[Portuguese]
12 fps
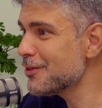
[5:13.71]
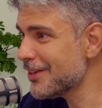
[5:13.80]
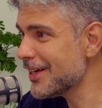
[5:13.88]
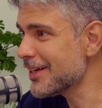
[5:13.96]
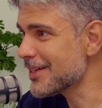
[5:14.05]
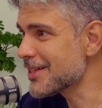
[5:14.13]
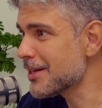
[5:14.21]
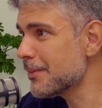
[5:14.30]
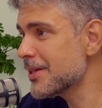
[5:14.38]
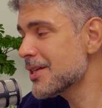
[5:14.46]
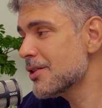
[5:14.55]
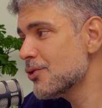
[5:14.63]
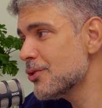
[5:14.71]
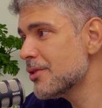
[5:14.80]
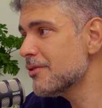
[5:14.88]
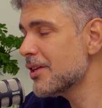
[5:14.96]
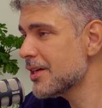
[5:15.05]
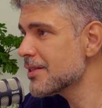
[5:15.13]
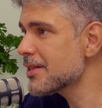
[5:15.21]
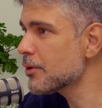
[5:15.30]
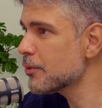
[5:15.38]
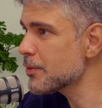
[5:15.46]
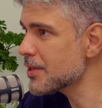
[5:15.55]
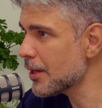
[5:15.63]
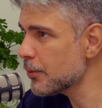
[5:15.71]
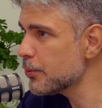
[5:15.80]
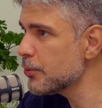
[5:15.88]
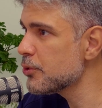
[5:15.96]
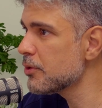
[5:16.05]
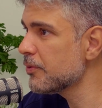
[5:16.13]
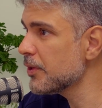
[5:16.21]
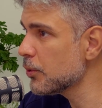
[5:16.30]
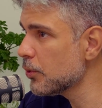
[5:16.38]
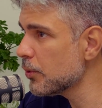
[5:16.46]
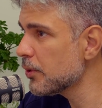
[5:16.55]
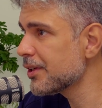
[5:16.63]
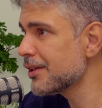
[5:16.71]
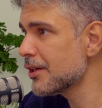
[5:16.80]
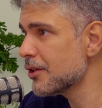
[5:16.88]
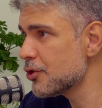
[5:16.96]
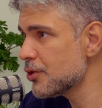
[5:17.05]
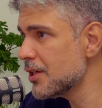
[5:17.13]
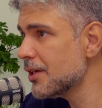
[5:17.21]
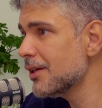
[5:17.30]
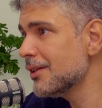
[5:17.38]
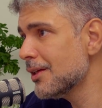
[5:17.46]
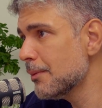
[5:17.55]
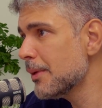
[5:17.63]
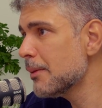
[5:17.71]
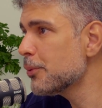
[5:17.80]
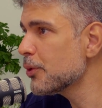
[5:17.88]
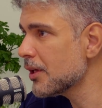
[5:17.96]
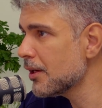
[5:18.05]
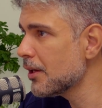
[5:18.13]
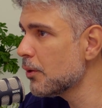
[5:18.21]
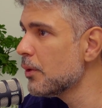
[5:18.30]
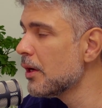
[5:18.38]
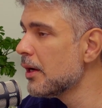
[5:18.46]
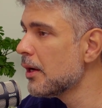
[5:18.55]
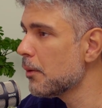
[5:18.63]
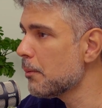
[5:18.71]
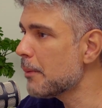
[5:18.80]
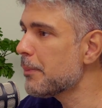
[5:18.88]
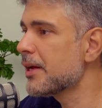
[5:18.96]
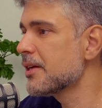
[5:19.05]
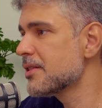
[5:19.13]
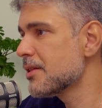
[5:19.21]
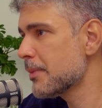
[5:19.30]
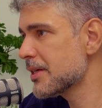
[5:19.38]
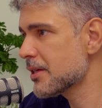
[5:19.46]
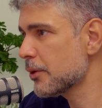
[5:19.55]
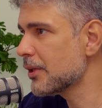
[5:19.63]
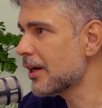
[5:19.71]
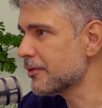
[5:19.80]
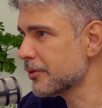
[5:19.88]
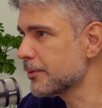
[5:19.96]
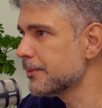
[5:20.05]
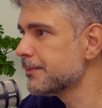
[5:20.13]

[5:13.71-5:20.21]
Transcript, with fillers: envelheça, mas que a gente envelheça com saúde, vigor, energia e também, por que não, uma aparência mais saudável.